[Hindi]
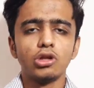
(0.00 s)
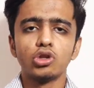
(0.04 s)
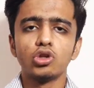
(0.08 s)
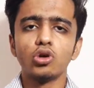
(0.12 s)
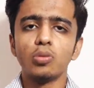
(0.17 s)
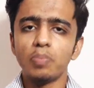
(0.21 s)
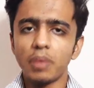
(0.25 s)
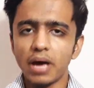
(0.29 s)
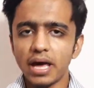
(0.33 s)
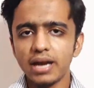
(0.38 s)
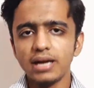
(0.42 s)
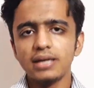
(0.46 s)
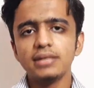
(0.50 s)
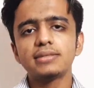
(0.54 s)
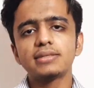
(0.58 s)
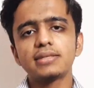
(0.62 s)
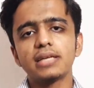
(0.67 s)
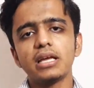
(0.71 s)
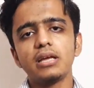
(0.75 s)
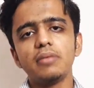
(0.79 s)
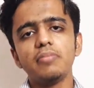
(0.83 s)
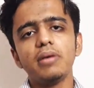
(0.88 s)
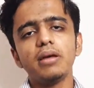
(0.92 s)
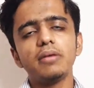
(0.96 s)
तो पेरेंट्स
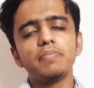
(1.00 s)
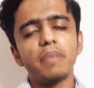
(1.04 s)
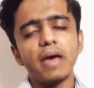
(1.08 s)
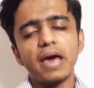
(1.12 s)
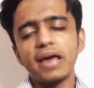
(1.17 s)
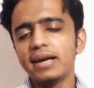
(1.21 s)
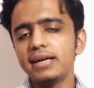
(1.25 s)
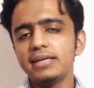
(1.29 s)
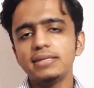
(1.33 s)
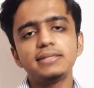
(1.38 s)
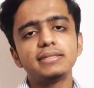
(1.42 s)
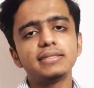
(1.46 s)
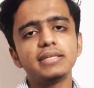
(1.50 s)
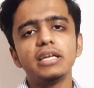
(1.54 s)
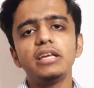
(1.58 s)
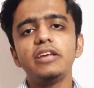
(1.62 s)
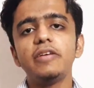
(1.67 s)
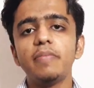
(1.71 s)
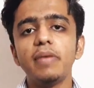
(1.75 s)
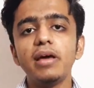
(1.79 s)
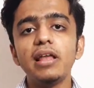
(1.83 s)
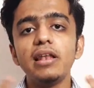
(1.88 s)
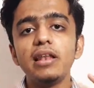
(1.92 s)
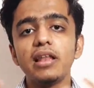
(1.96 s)
की ईमेल पेरेंट्स से
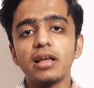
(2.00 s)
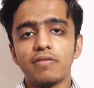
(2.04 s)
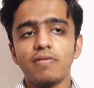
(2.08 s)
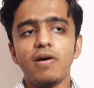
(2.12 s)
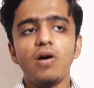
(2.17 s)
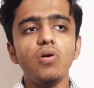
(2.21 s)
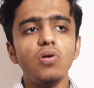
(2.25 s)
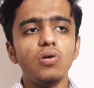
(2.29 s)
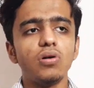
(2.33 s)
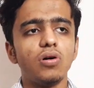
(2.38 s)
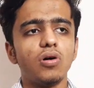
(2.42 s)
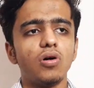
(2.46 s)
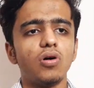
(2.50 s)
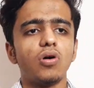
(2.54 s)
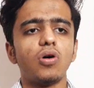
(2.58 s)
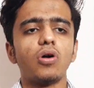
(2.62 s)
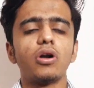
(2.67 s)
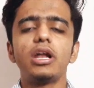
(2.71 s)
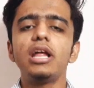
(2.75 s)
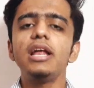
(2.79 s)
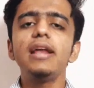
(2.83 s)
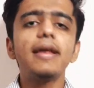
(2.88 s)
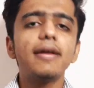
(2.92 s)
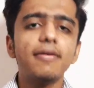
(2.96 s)
ईमेल लिखवाओ
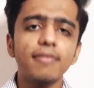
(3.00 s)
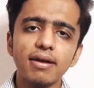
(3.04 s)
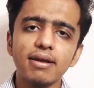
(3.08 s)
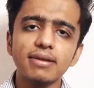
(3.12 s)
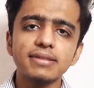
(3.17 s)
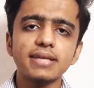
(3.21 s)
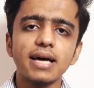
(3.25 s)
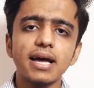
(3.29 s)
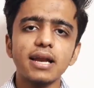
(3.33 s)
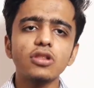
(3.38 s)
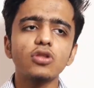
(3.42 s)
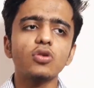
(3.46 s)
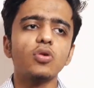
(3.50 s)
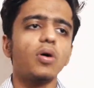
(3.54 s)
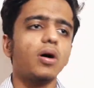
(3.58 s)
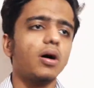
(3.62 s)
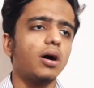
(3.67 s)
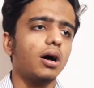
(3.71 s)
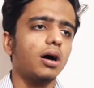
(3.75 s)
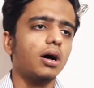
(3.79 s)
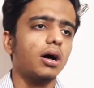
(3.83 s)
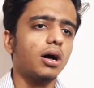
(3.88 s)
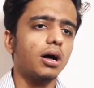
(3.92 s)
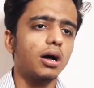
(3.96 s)
और नहीं लिखवाना चाह रहे तो
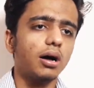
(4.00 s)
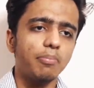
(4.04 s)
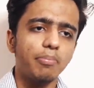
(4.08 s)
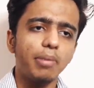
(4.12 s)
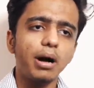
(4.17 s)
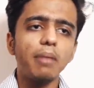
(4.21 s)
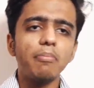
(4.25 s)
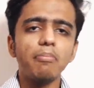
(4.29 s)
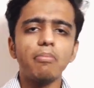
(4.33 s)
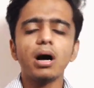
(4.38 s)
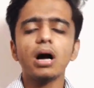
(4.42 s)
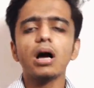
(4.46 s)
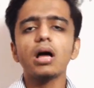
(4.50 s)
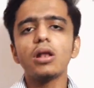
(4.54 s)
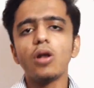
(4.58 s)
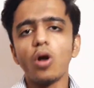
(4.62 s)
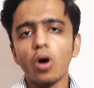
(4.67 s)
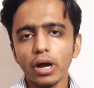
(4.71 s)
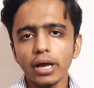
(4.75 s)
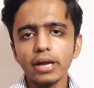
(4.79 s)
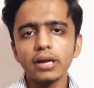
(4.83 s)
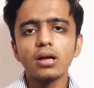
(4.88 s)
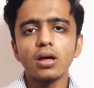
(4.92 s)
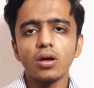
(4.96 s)
अब्बा अम्मा का
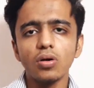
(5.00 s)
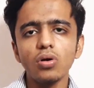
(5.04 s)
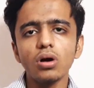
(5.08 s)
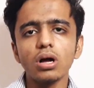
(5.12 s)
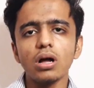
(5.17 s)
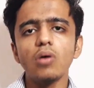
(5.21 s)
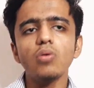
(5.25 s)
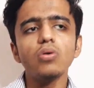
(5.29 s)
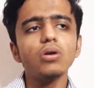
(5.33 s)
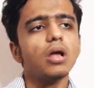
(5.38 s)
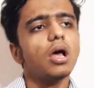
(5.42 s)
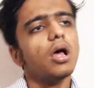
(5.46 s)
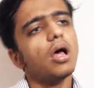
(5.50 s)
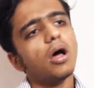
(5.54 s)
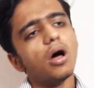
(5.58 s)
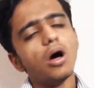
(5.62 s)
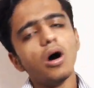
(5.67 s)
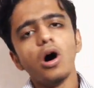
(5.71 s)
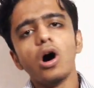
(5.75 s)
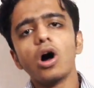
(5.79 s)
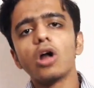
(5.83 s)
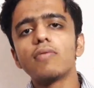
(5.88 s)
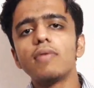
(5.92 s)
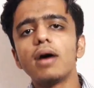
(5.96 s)
लॉगिन करो
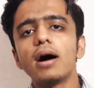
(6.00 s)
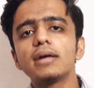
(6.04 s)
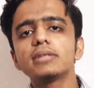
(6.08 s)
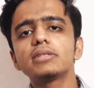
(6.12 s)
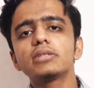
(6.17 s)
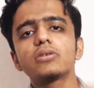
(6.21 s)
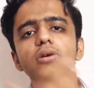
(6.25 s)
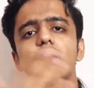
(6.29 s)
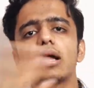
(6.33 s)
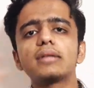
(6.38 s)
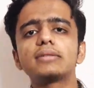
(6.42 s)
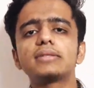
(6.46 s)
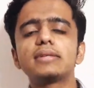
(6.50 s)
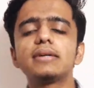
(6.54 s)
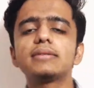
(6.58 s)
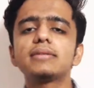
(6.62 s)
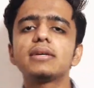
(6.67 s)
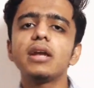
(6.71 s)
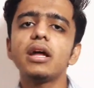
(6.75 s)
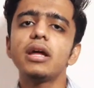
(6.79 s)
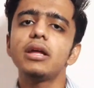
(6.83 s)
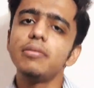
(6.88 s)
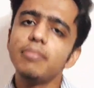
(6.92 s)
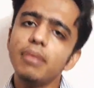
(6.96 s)
अकाउंट और वहां से कोई अच्छा
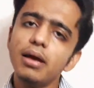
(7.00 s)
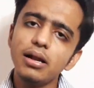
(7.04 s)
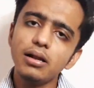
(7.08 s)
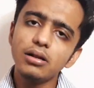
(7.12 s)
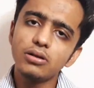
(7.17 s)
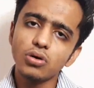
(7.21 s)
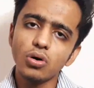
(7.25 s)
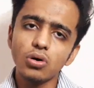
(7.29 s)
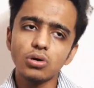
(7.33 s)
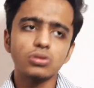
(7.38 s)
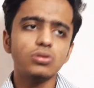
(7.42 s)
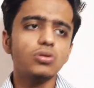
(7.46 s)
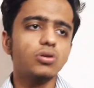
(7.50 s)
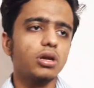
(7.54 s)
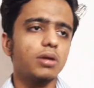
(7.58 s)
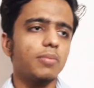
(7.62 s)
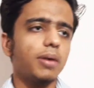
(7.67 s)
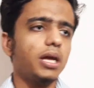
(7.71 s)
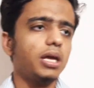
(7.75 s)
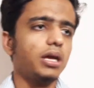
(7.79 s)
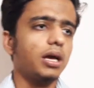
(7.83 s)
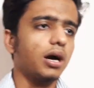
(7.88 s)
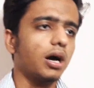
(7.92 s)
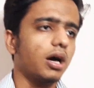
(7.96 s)
सा ना ईमेल ठोक दो कि
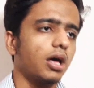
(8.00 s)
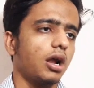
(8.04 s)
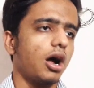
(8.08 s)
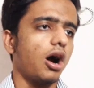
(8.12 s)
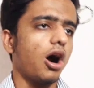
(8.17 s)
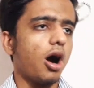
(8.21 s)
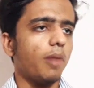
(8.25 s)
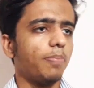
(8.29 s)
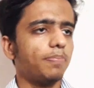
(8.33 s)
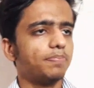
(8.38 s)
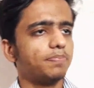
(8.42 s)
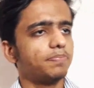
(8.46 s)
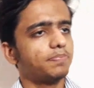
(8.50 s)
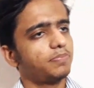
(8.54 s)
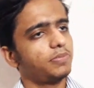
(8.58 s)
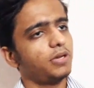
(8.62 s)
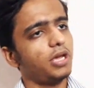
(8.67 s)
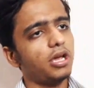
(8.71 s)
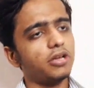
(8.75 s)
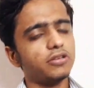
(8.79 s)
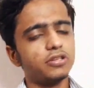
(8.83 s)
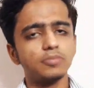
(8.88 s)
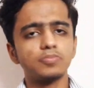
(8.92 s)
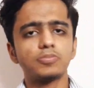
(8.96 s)
भाई अगर आप
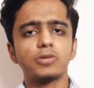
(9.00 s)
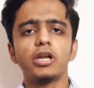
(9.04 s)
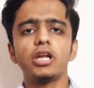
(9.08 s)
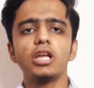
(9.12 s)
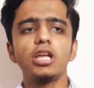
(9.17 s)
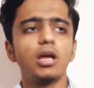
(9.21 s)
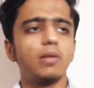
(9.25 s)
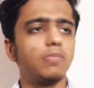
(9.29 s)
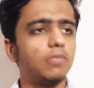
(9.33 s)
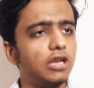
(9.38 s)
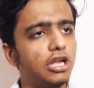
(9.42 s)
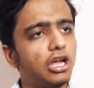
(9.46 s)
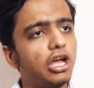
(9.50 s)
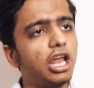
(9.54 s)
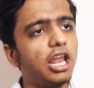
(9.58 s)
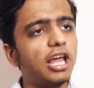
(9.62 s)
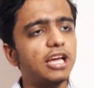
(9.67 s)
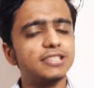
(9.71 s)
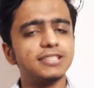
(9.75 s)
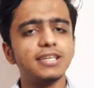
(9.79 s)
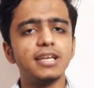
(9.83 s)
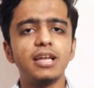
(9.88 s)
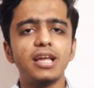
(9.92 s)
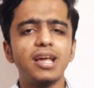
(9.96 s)
ये सब करेंगे हम लीगल
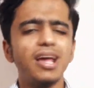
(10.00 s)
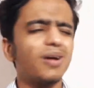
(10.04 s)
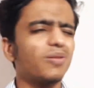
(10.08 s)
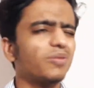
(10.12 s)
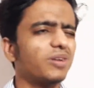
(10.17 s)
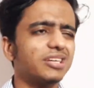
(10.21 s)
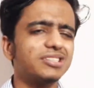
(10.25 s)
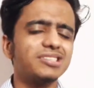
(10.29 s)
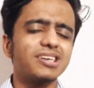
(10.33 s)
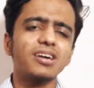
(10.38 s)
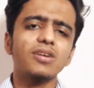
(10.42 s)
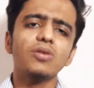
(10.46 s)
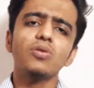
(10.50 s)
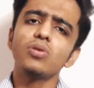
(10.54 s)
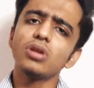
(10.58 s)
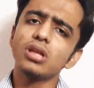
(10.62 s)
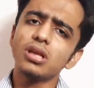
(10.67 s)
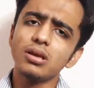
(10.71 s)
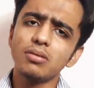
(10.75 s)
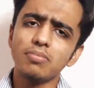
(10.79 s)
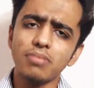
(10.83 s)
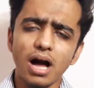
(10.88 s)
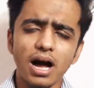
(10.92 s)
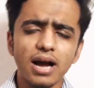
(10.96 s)
एक्शन लेंगे तो ऐसा करो
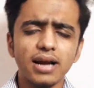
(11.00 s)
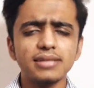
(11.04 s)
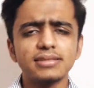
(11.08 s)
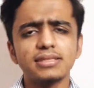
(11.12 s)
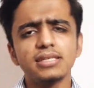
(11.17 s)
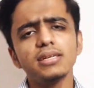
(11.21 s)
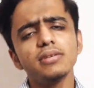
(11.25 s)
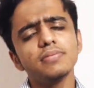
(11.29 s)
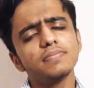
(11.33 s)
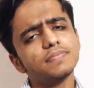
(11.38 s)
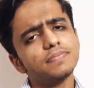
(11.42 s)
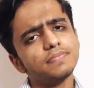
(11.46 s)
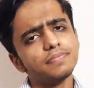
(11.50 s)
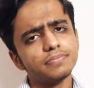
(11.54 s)
उनकी आगे से